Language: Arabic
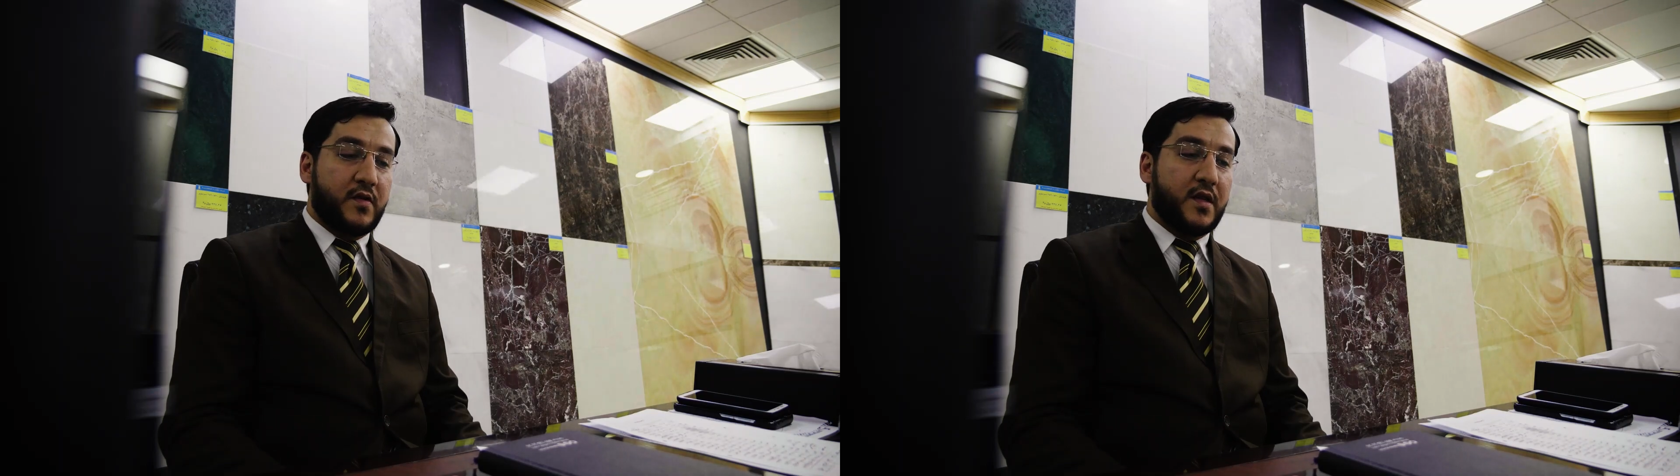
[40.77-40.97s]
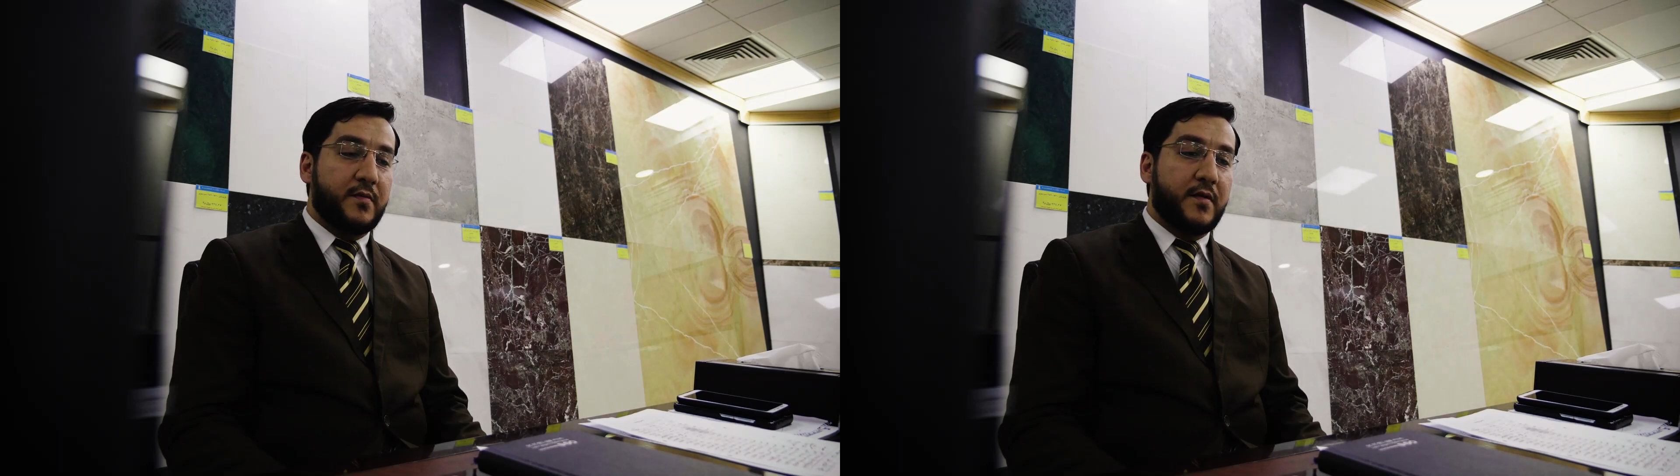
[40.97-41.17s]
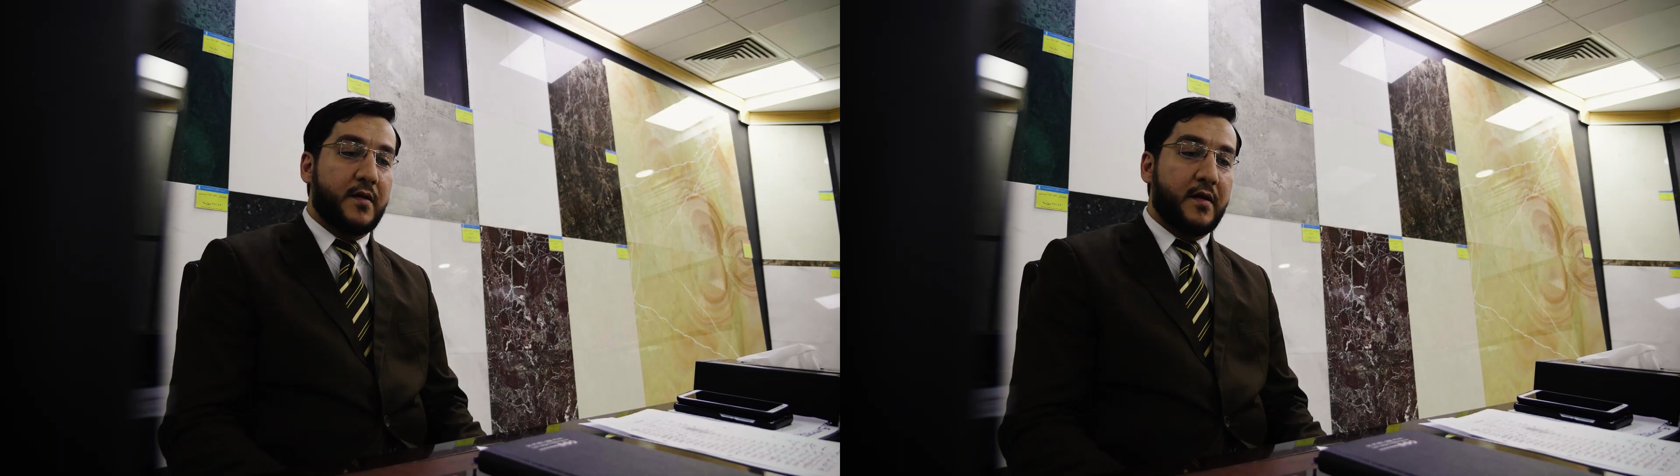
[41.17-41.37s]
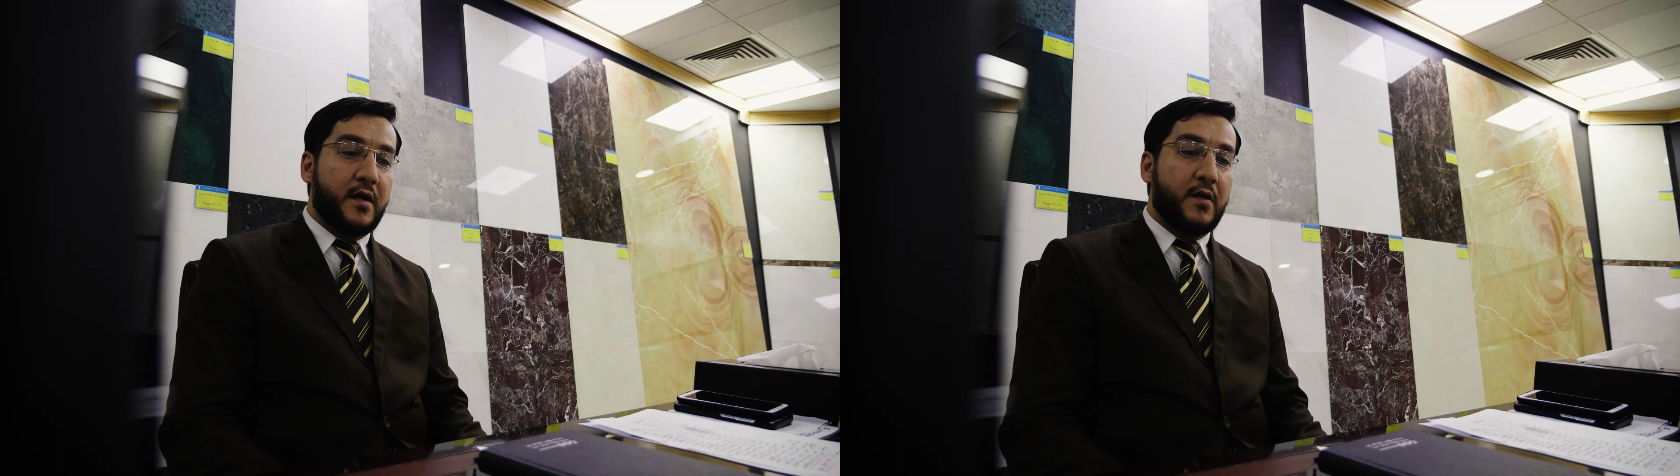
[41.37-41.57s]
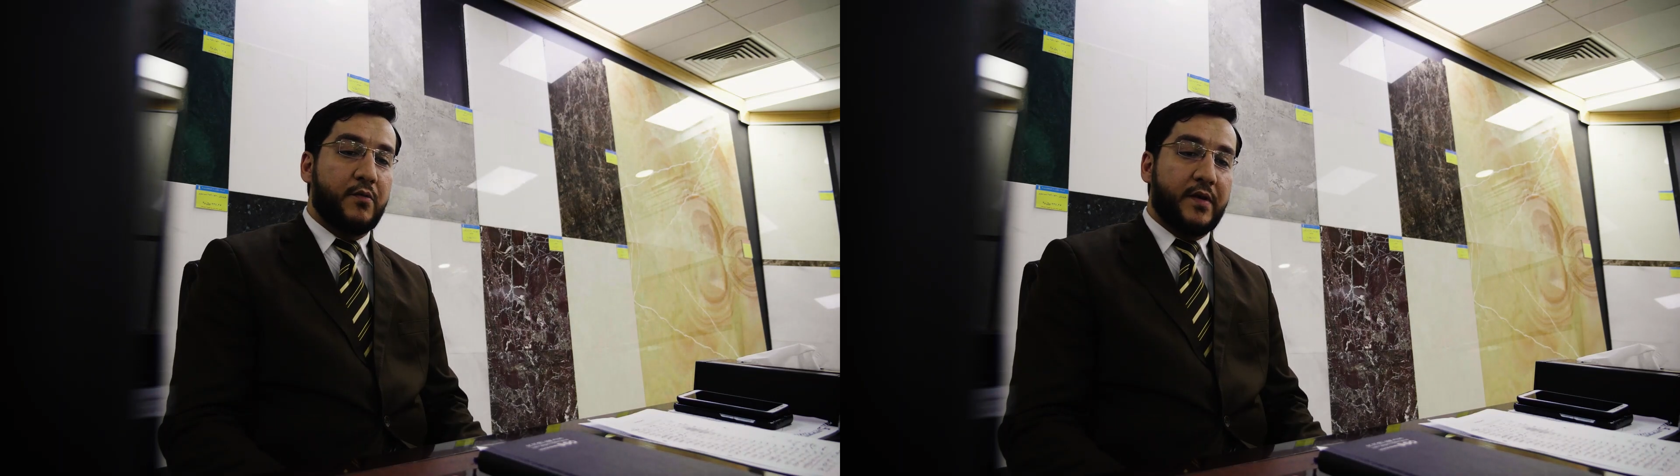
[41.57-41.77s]
الطيبه
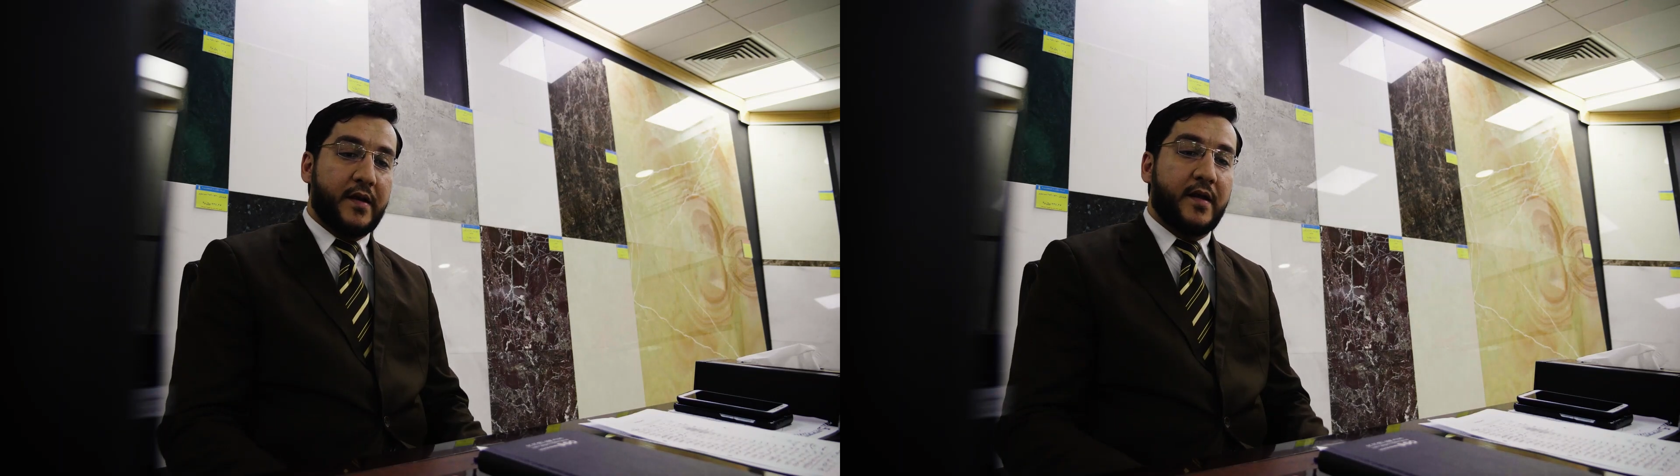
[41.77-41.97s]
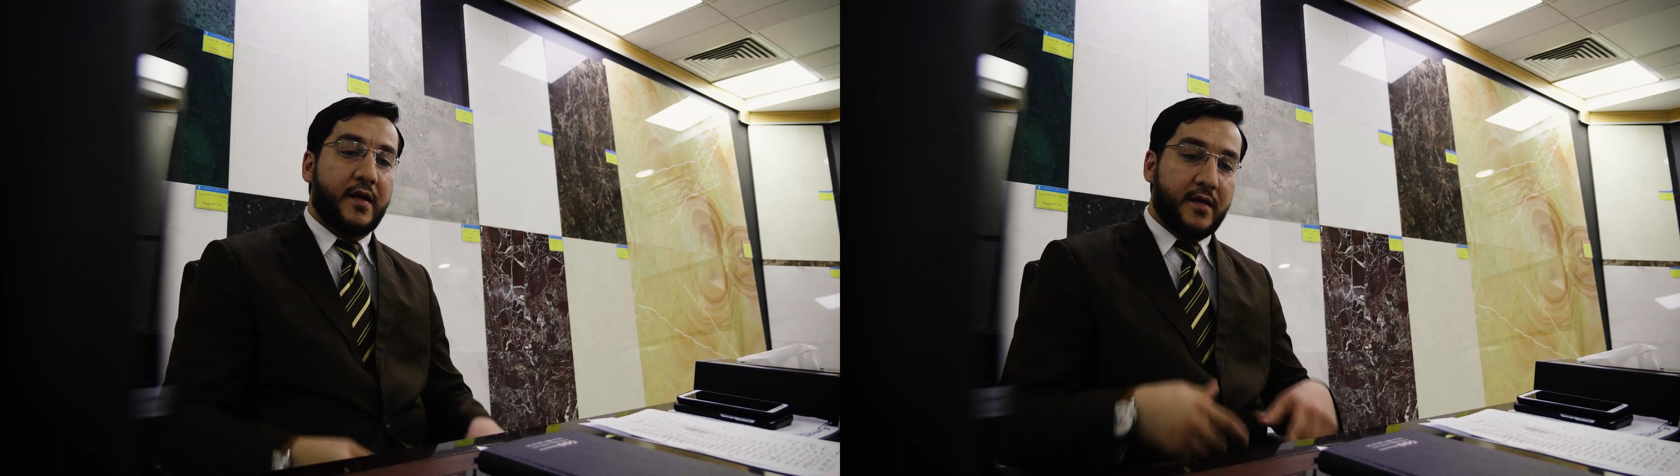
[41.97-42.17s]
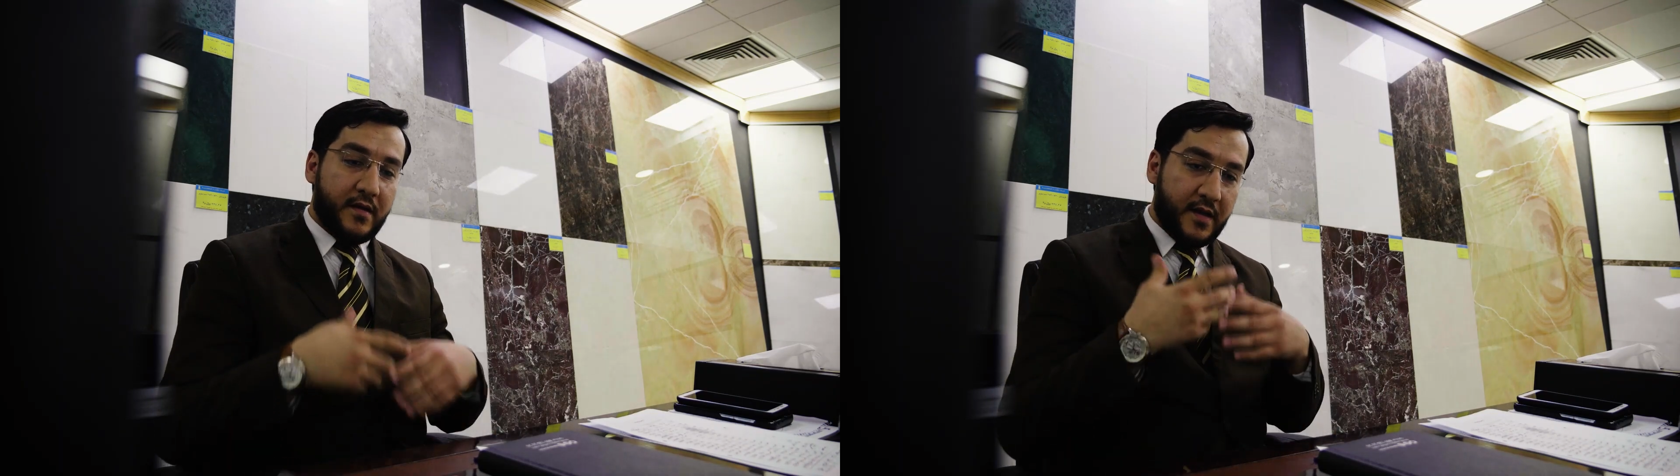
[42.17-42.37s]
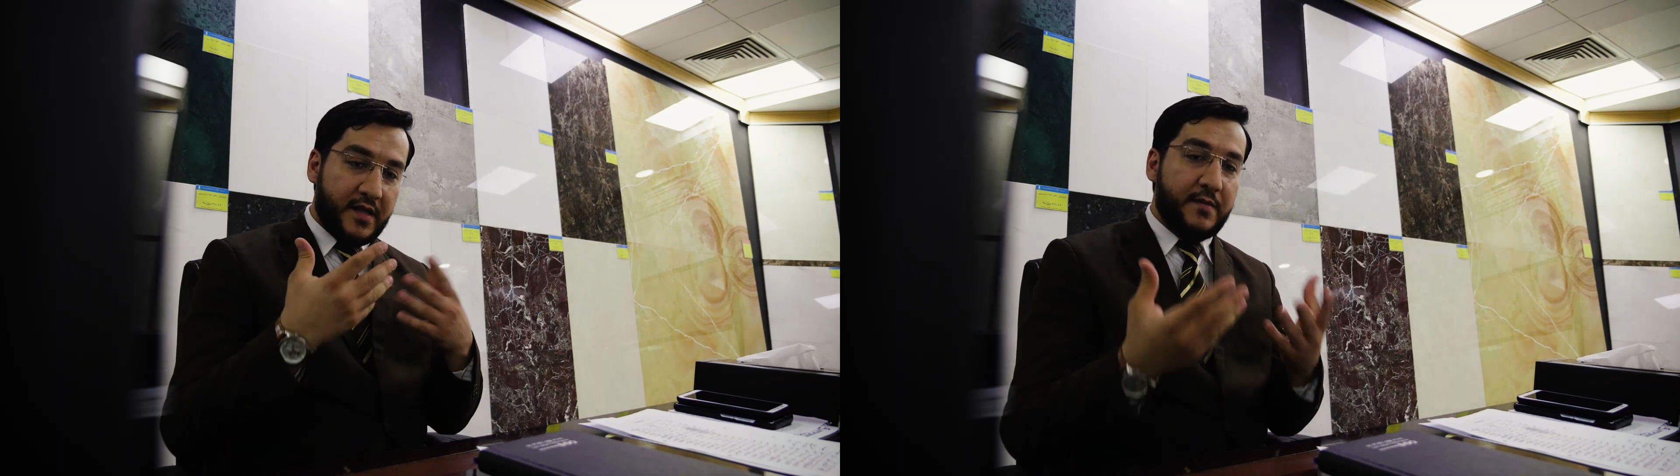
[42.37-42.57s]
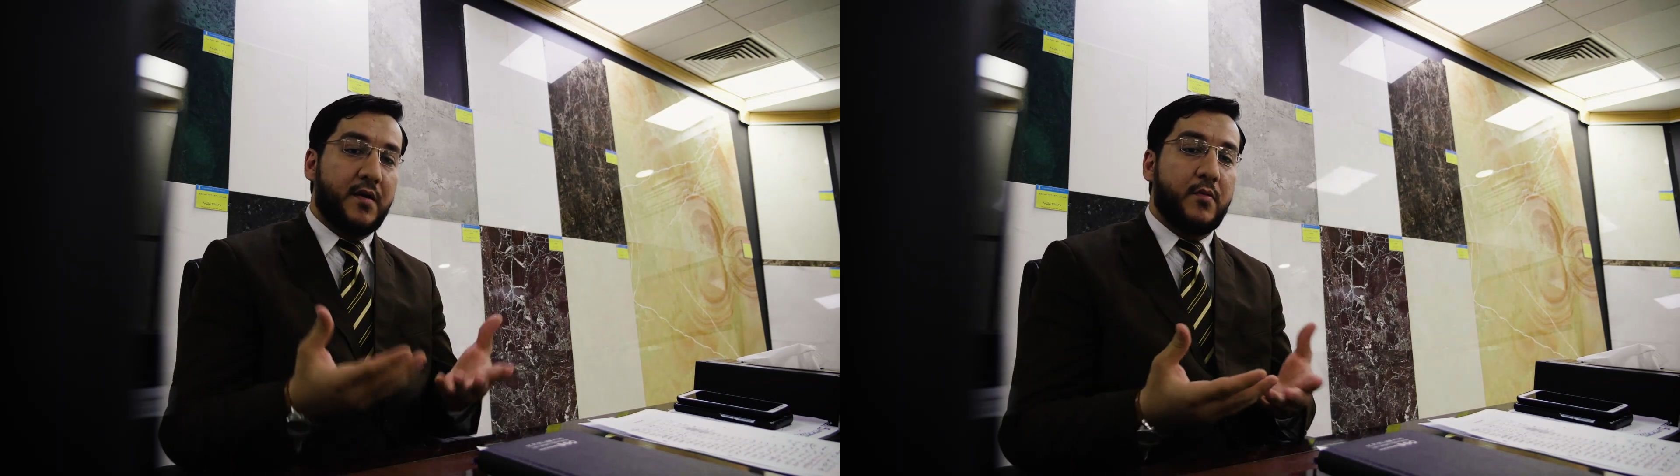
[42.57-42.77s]
ويعني على
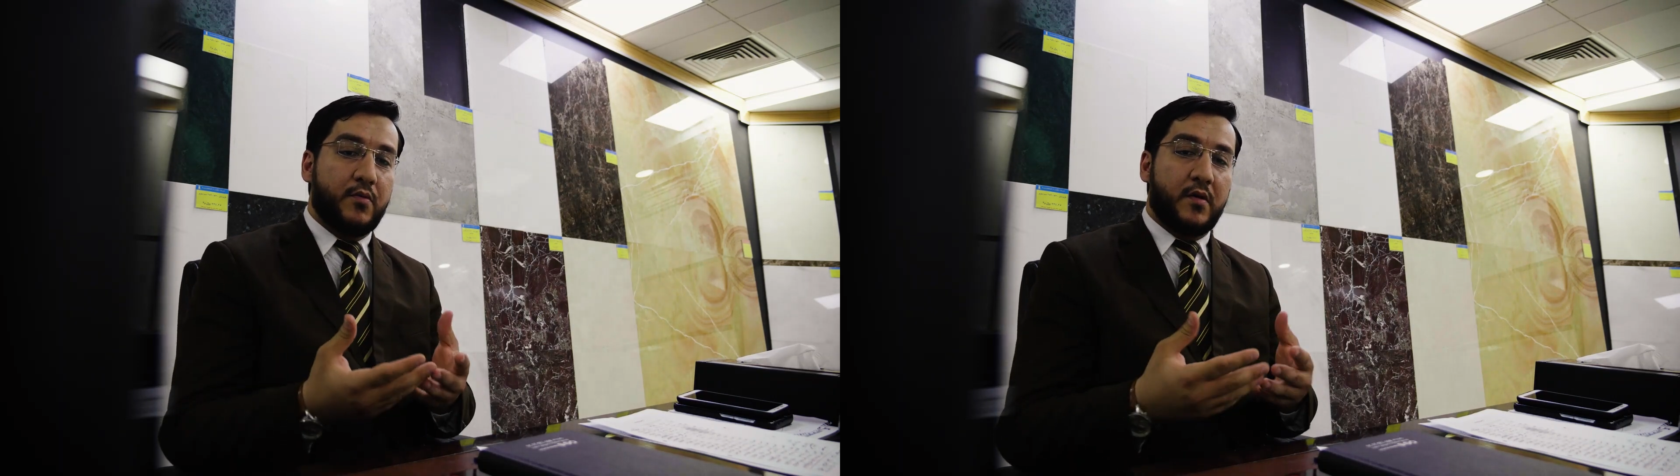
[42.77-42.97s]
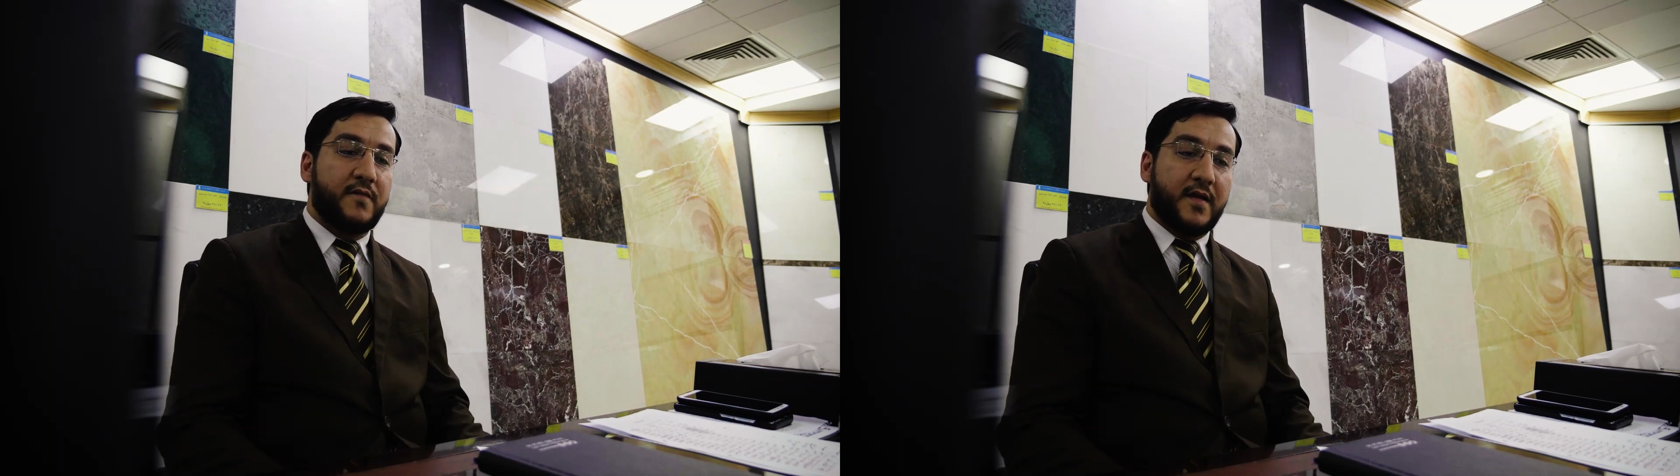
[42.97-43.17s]
اهتمامه